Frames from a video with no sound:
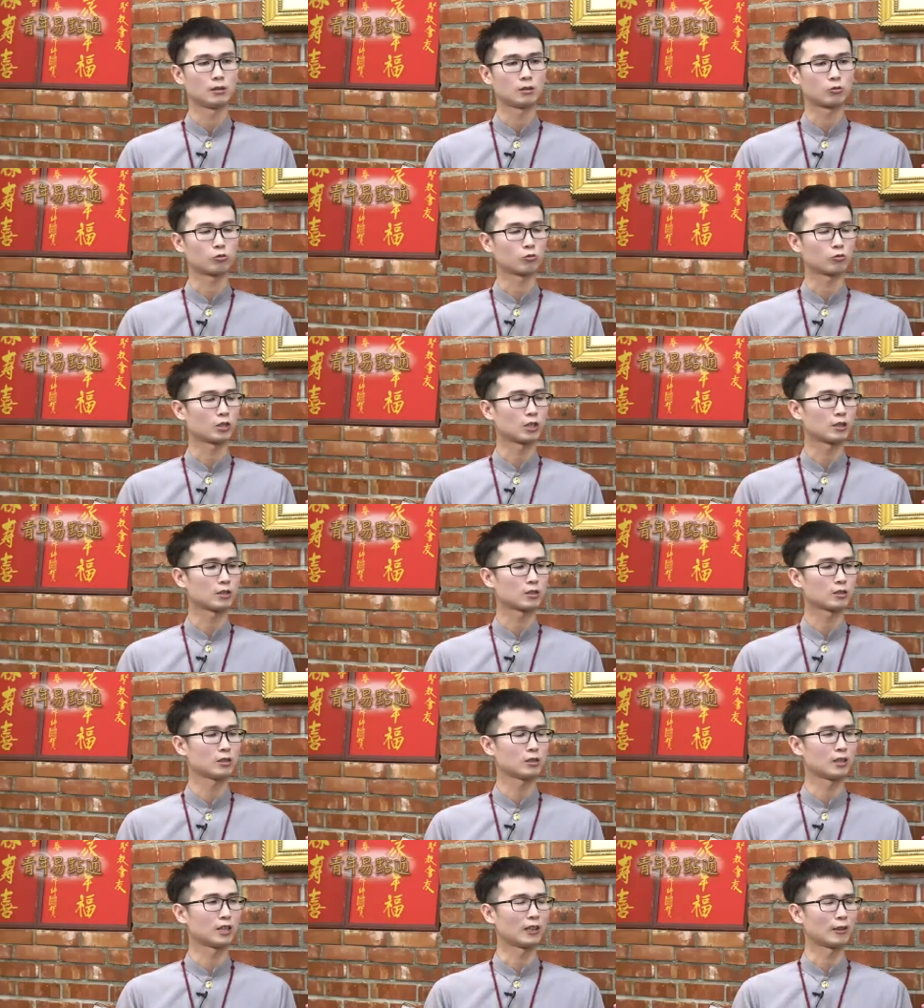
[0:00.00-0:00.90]
祖先
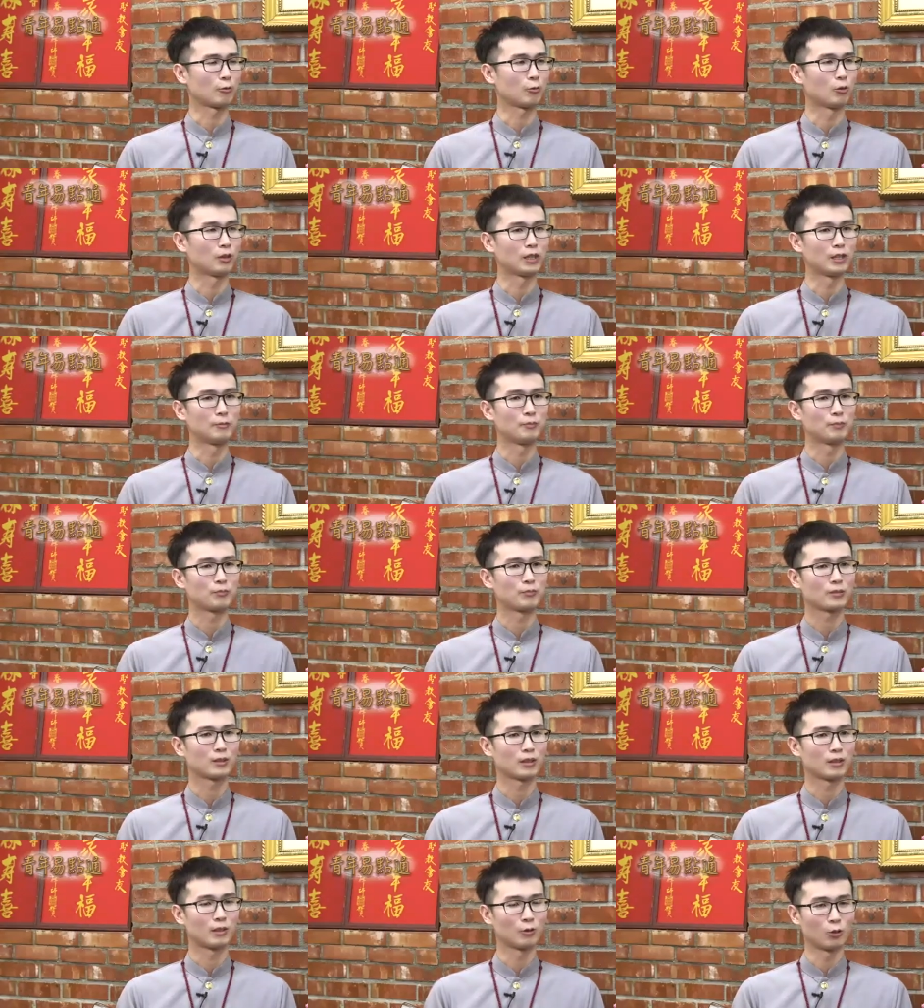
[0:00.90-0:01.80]
设灵位，
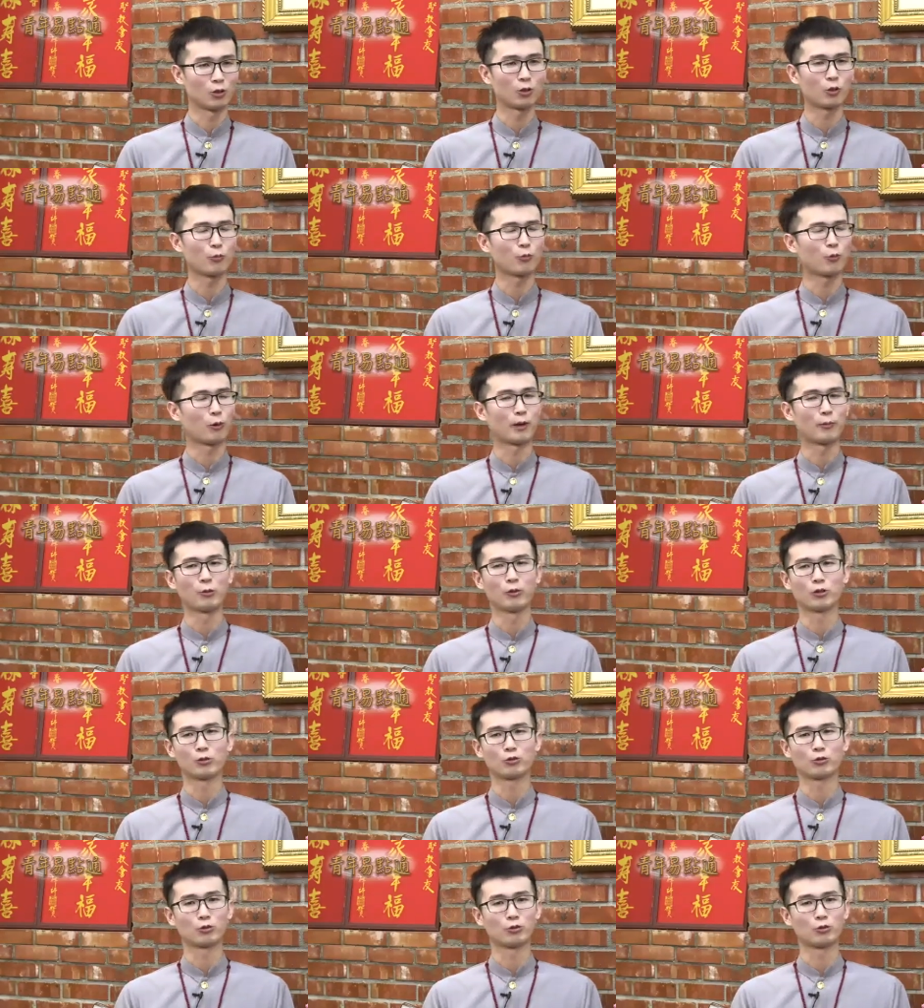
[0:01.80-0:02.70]
而我有也不会去